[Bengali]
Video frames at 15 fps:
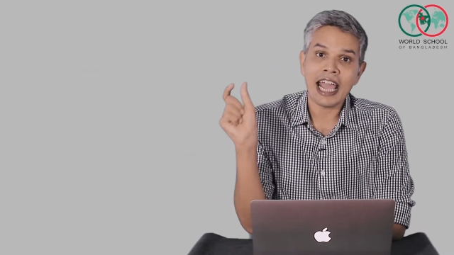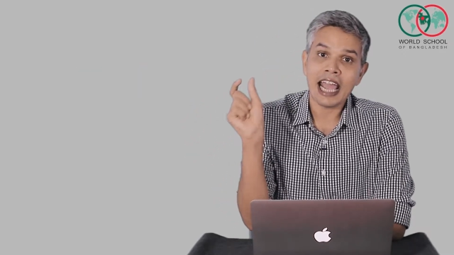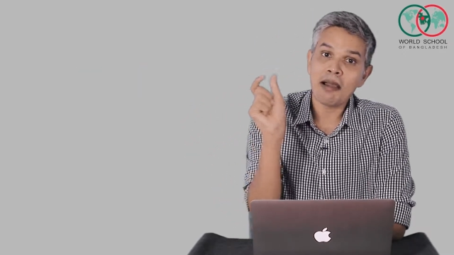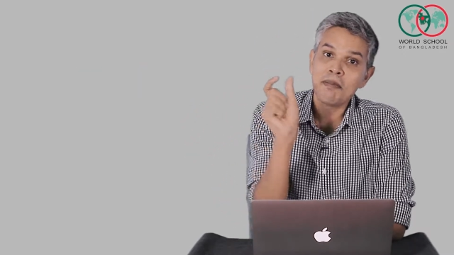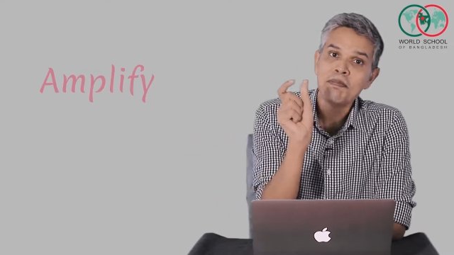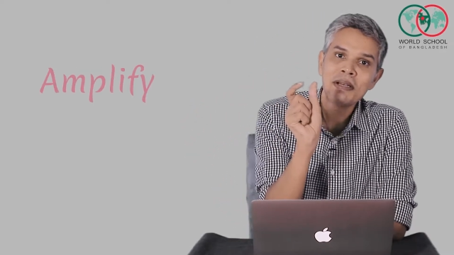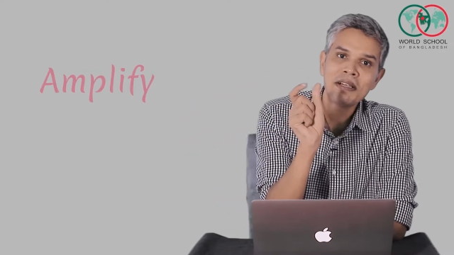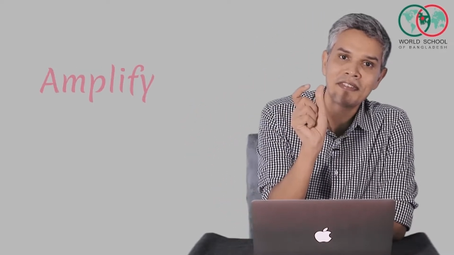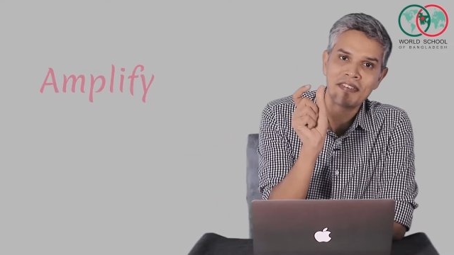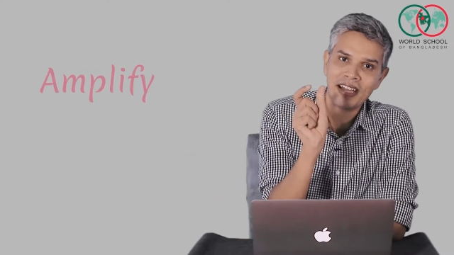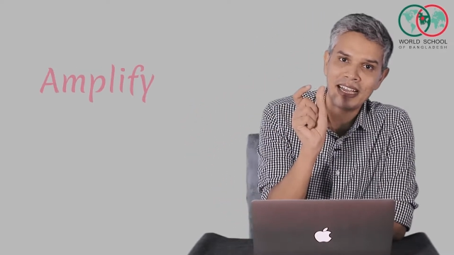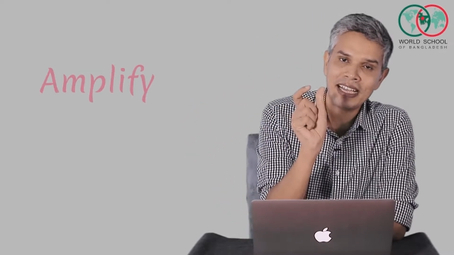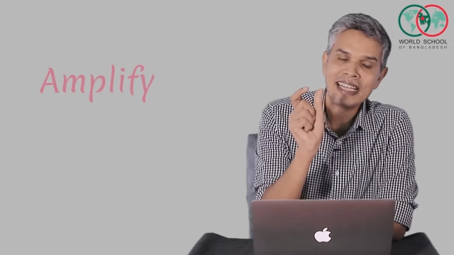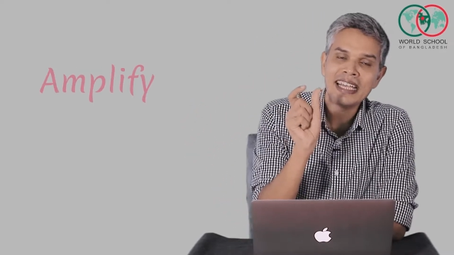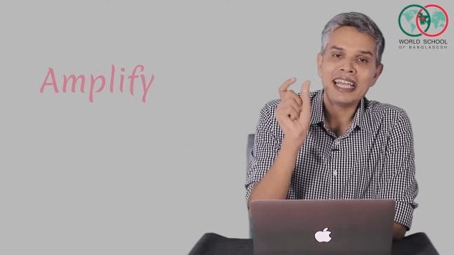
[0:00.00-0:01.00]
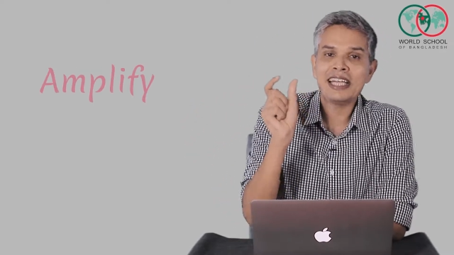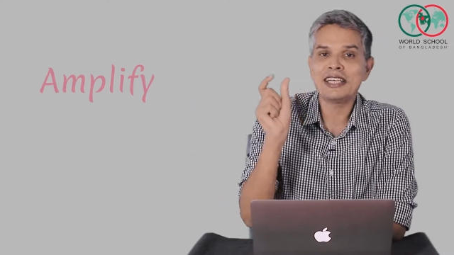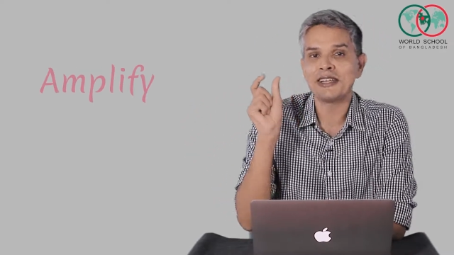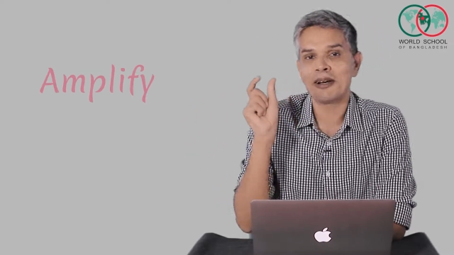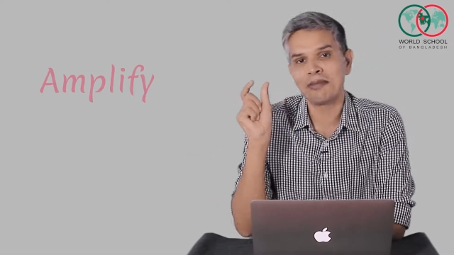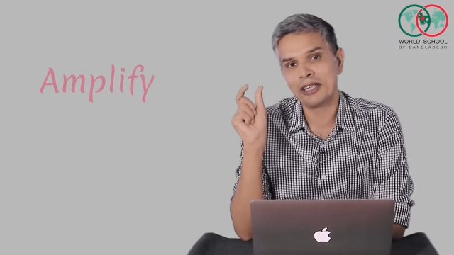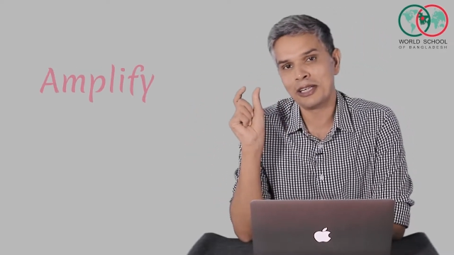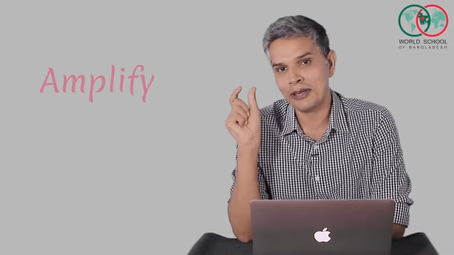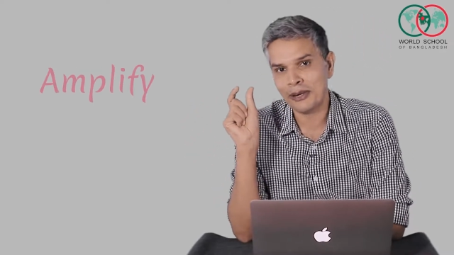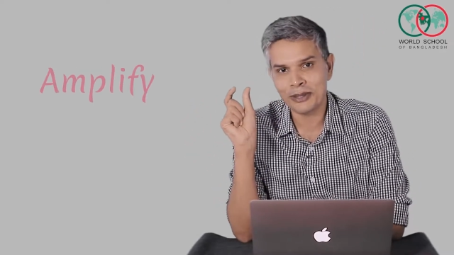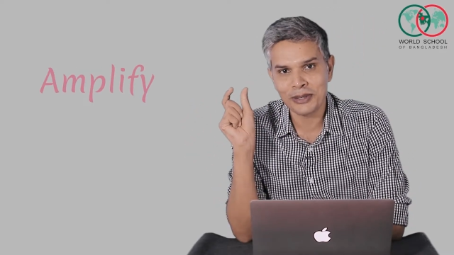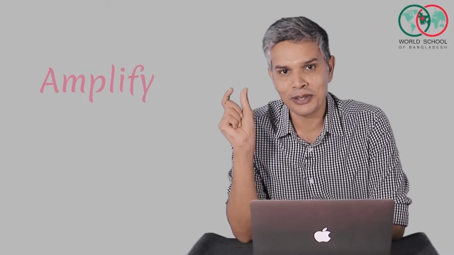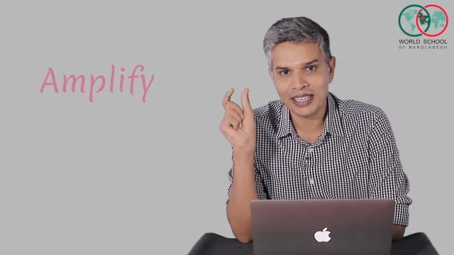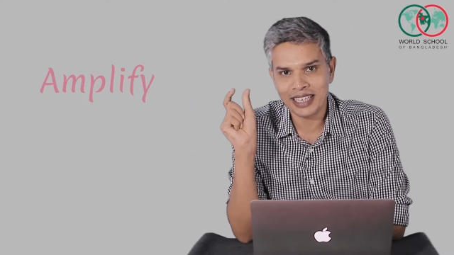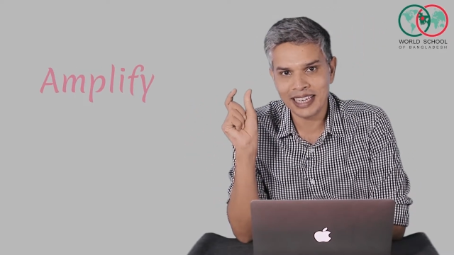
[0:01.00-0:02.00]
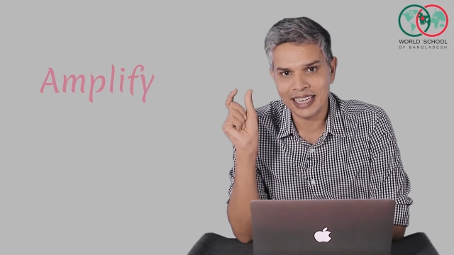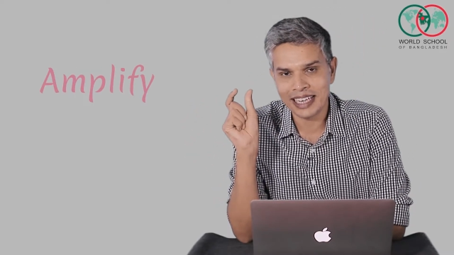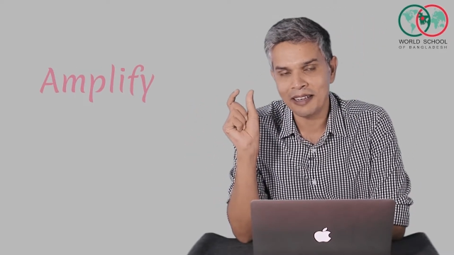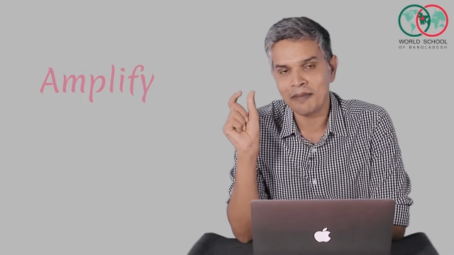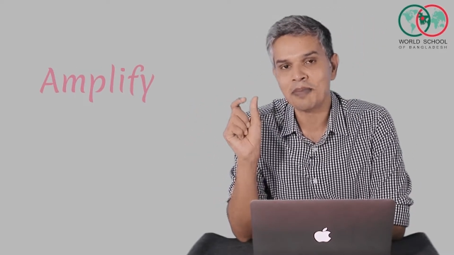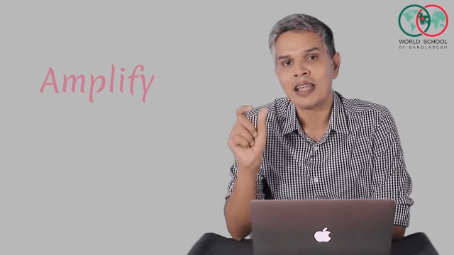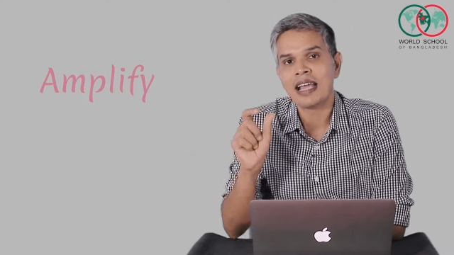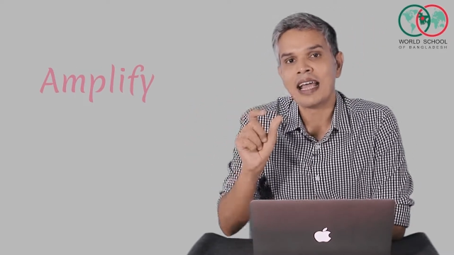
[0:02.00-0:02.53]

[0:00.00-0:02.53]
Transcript: অ্যাম্পলিফাই এই শব্দটার অর্থ শিখে নিই